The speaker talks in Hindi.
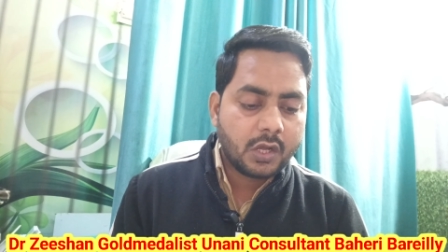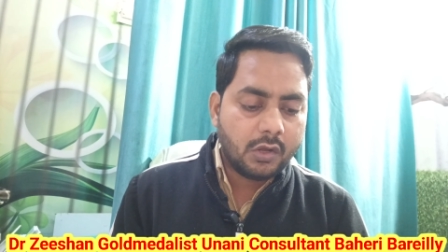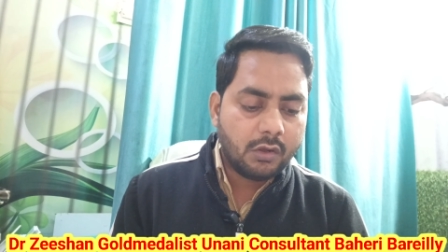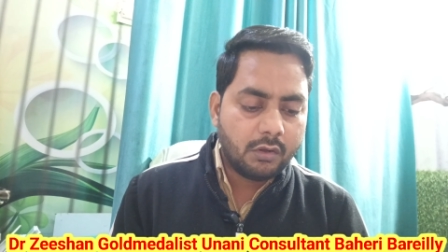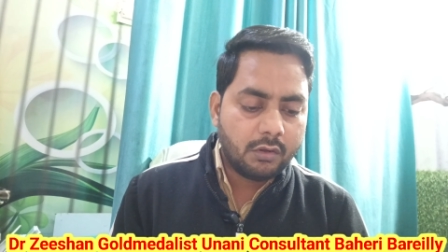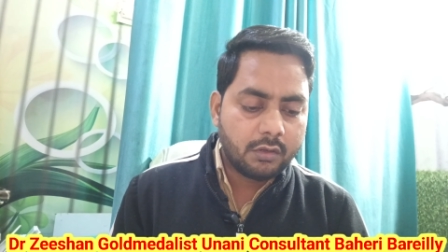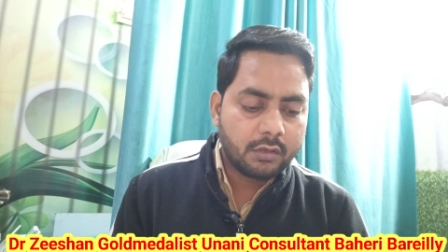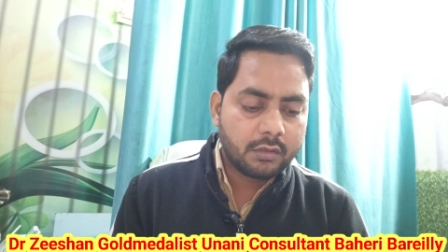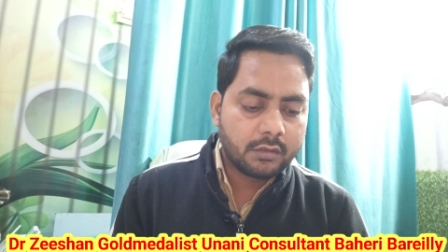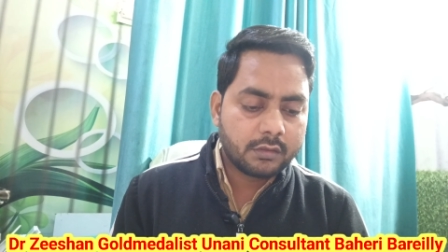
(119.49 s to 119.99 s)

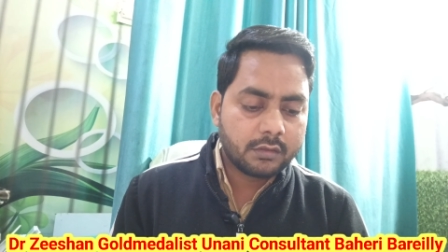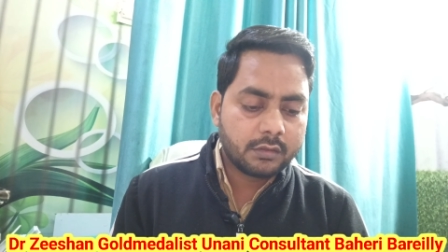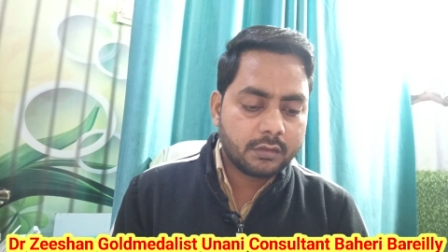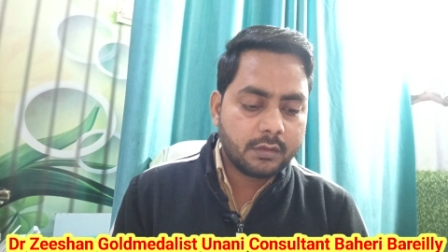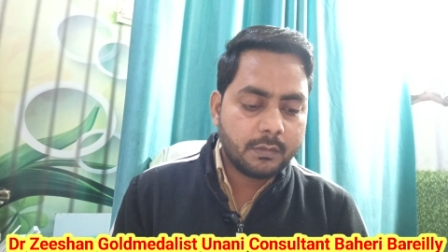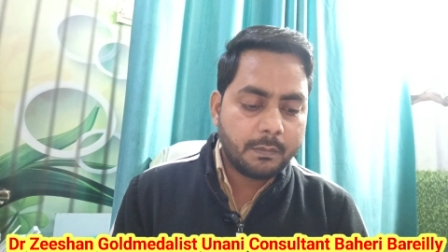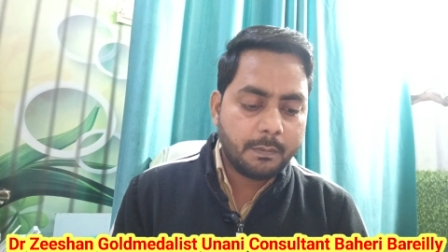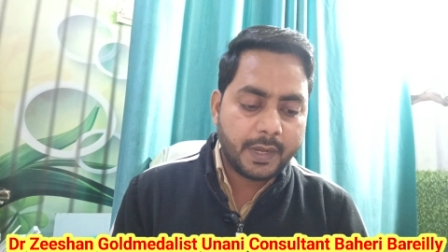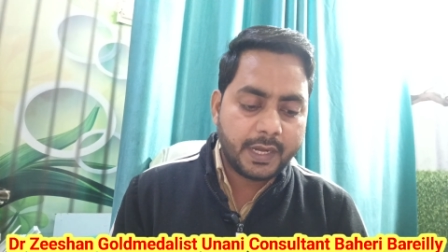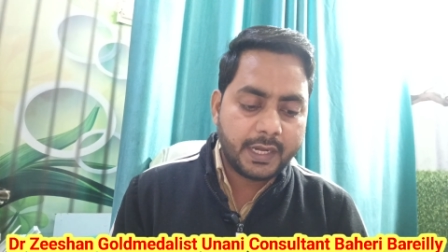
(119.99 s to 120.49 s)
और
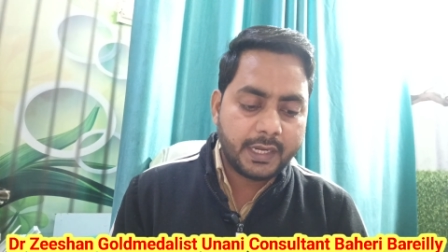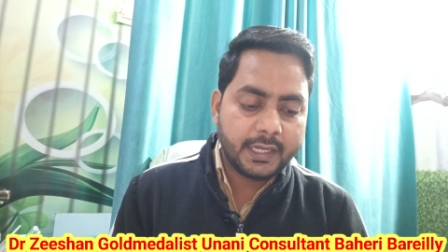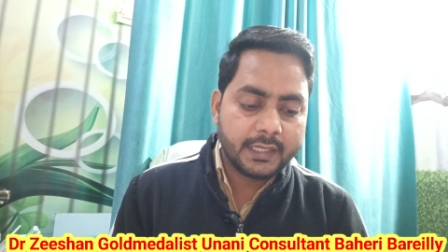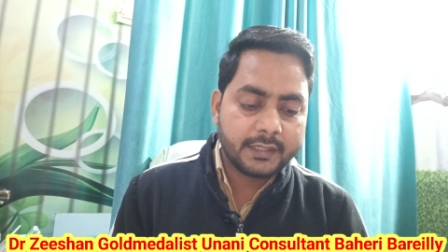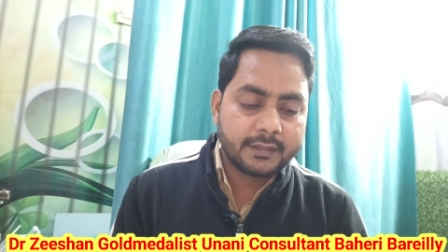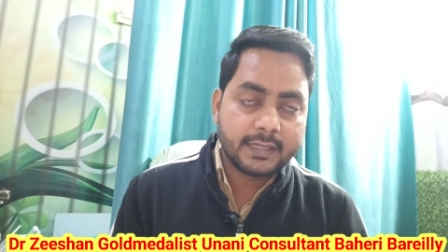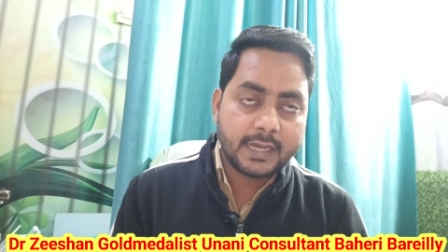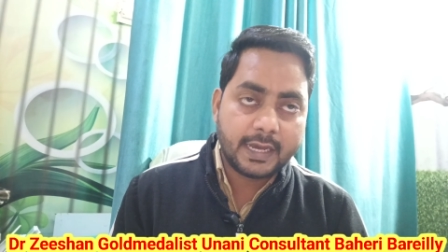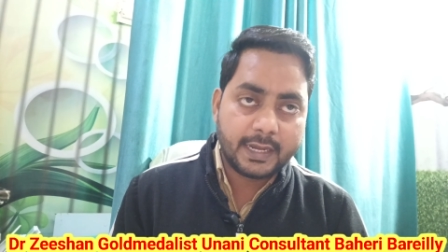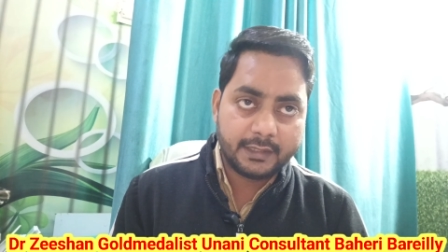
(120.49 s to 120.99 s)

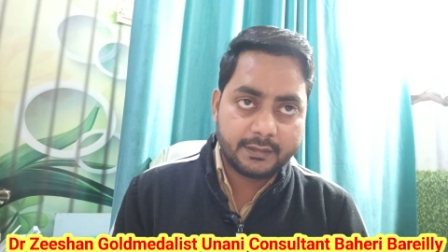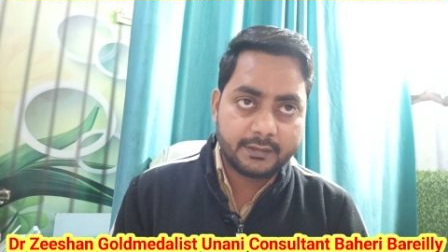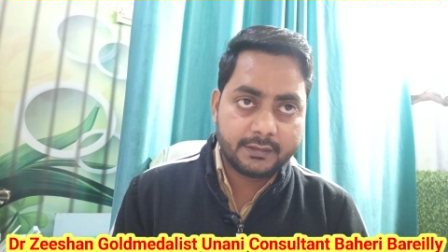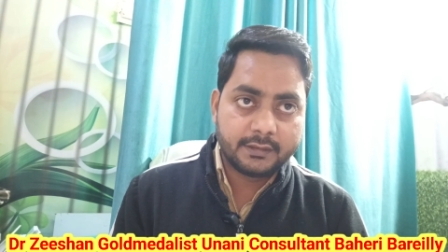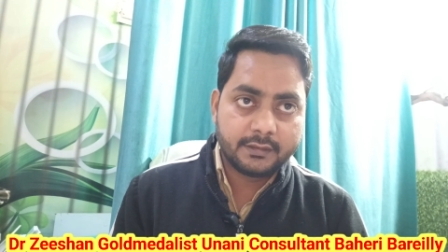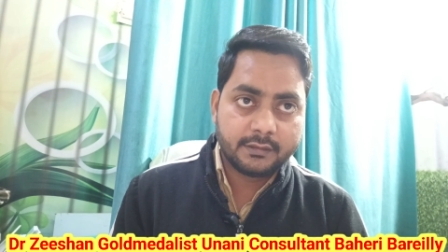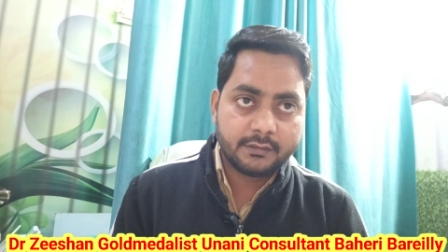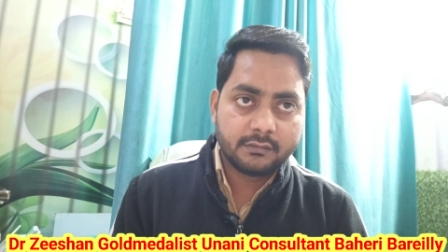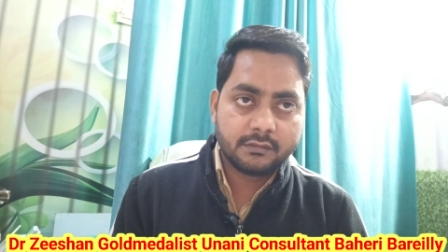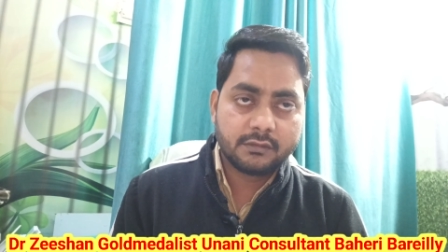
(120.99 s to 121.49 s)
बरगे सारस
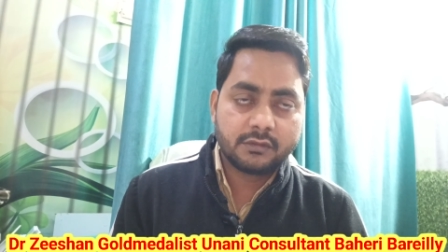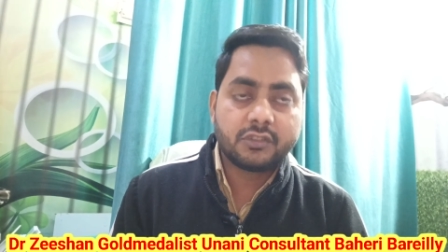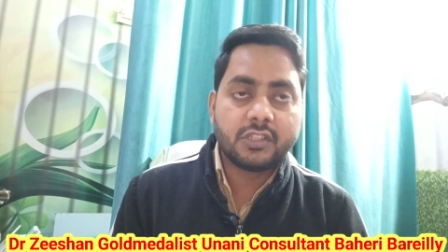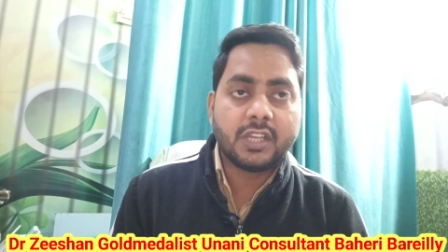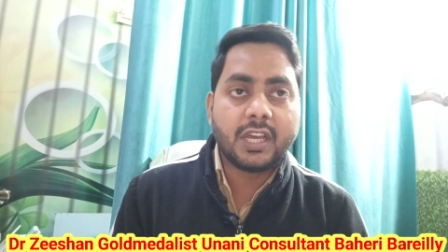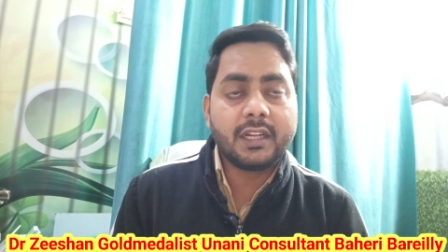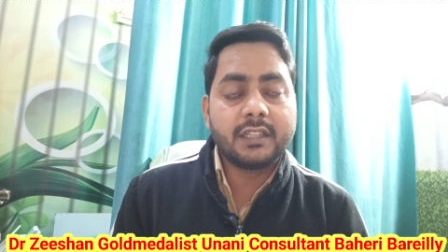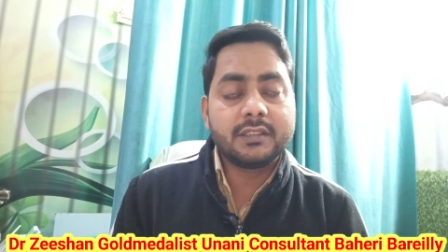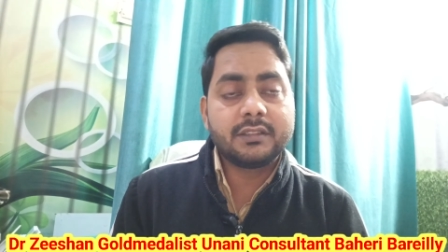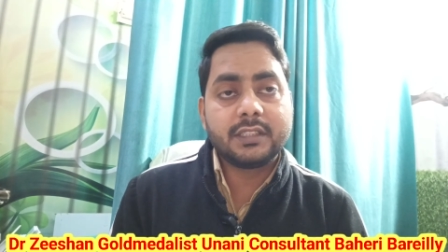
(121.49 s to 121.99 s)

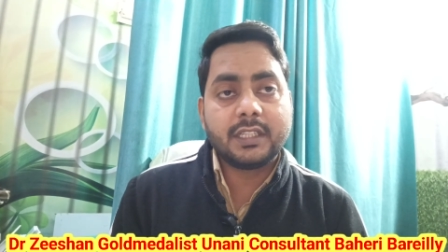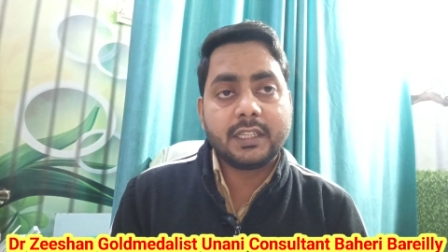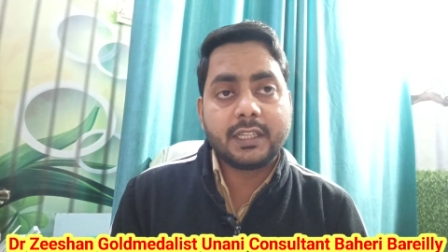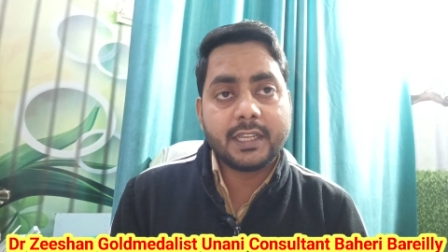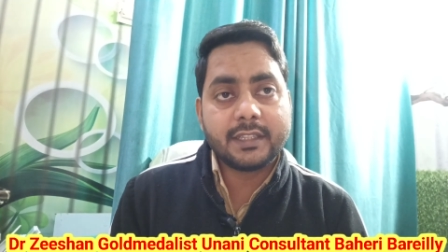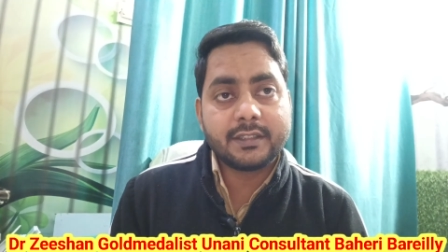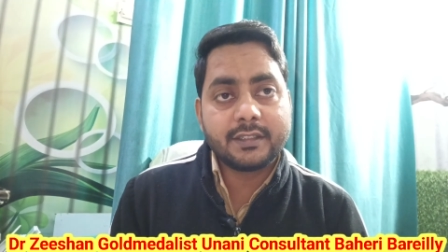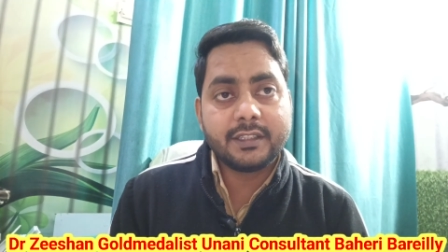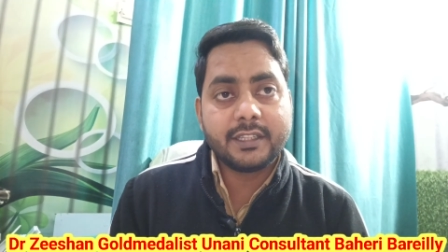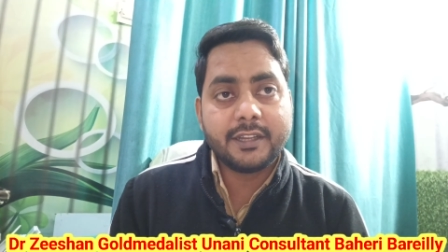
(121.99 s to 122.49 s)
सारस
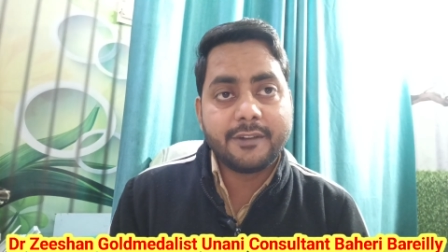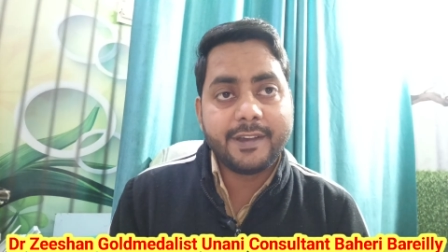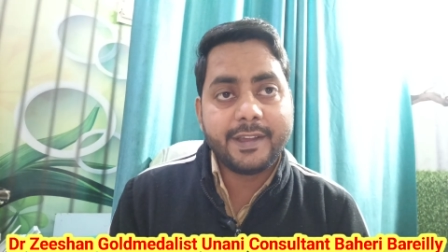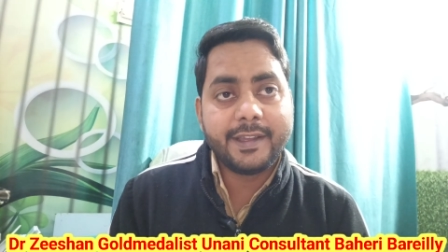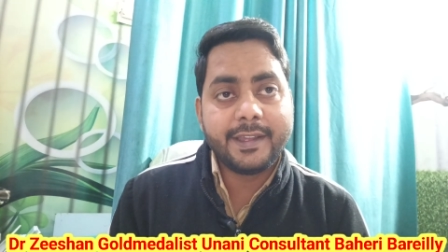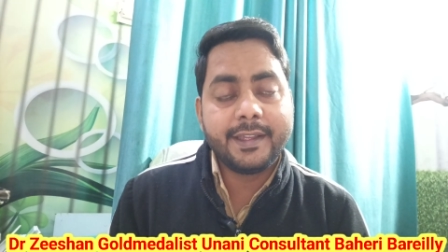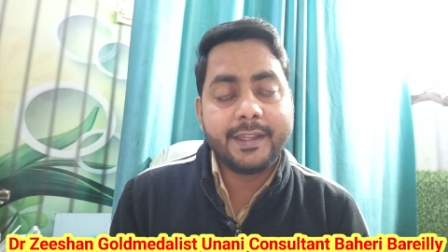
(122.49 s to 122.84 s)
एक ऐसी दवा